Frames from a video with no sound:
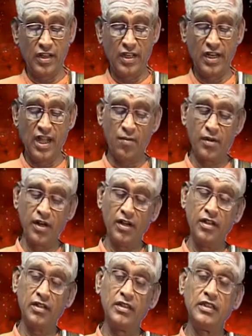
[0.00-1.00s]
இல்லாமல்
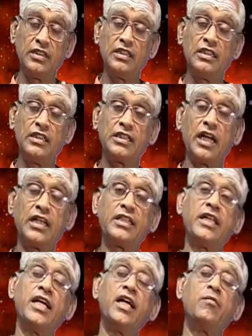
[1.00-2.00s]

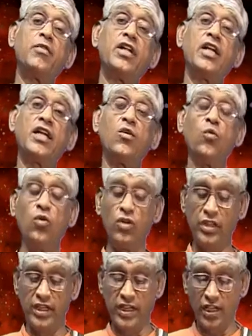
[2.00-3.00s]
தட்டு என்பதற்கு
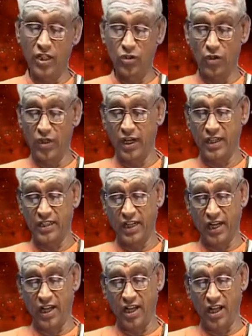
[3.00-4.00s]
உறுதி என்று சொல்லுகிறார்
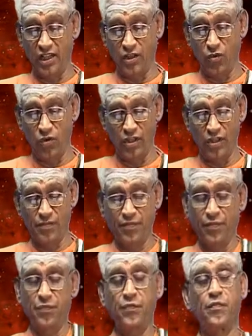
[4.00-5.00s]
தளராத உறுதி
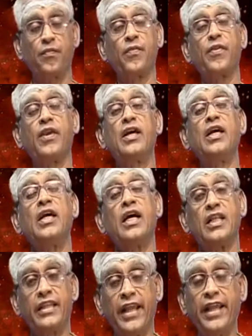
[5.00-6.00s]

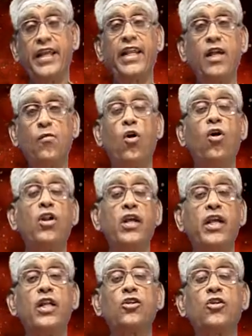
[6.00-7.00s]
தைரியமோடு
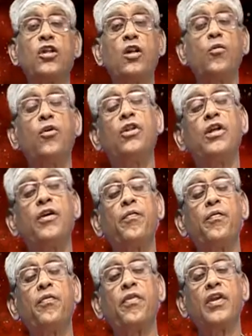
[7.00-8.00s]
என்று சொல்லுகிற பொழுது
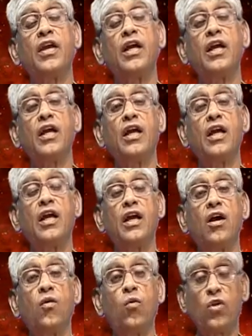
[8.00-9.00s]

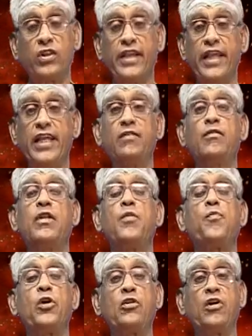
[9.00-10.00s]
ஒரு தைரியம்
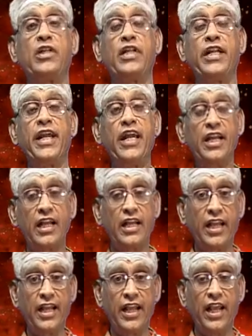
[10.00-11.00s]
எப்பொழுது வருது
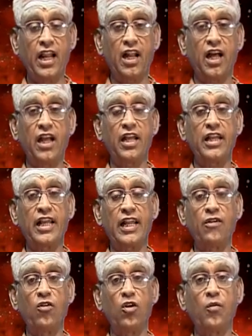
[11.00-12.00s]
நேருக்கு நேராக
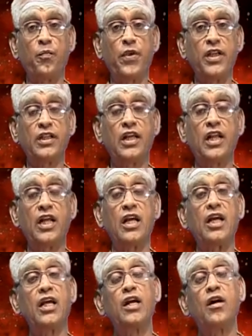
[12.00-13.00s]
இறைவனோடு பேசுகிற
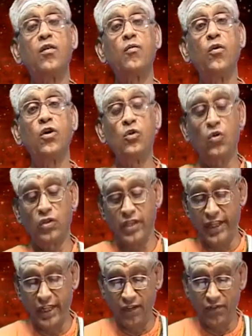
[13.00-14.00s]
பொழுது ஒரு
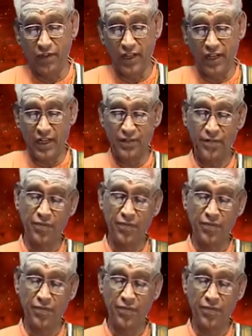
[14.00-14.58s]
தைரியம் வருகிறது